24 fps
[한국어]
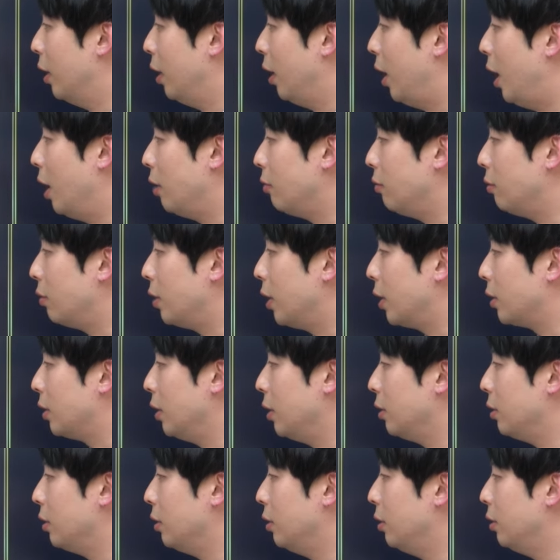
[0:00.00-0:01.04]
한국
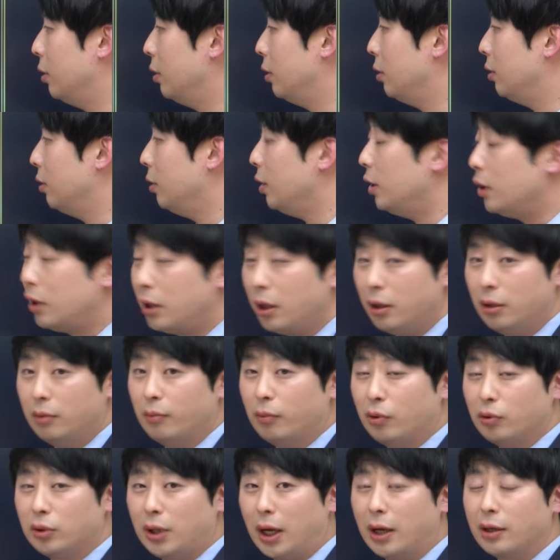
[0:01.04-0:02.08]
학생들일 때는
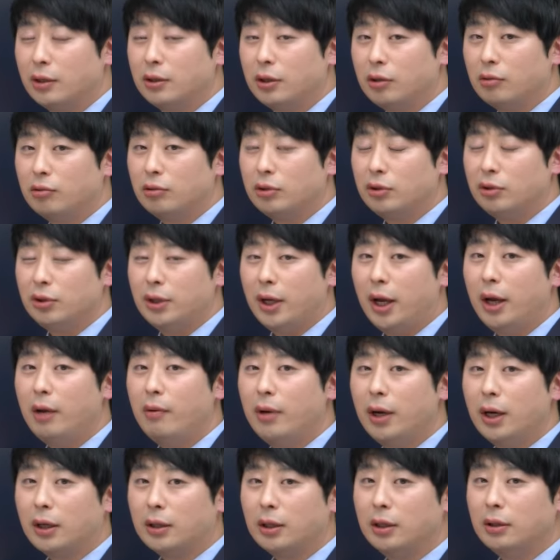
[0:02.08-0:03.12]
뭐 다른 경우일 수도
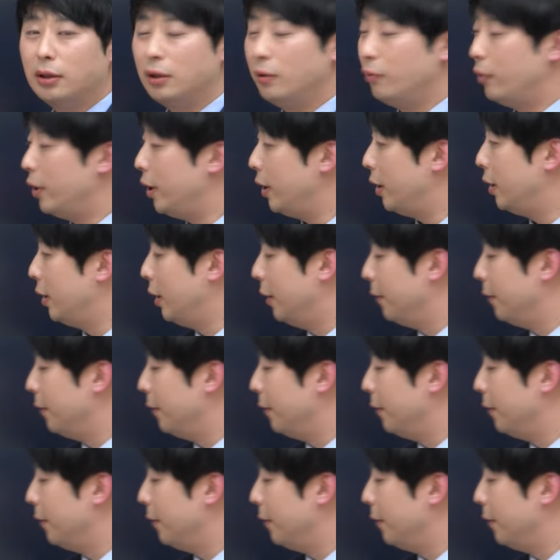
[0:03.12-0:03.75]
해외 학생들 왜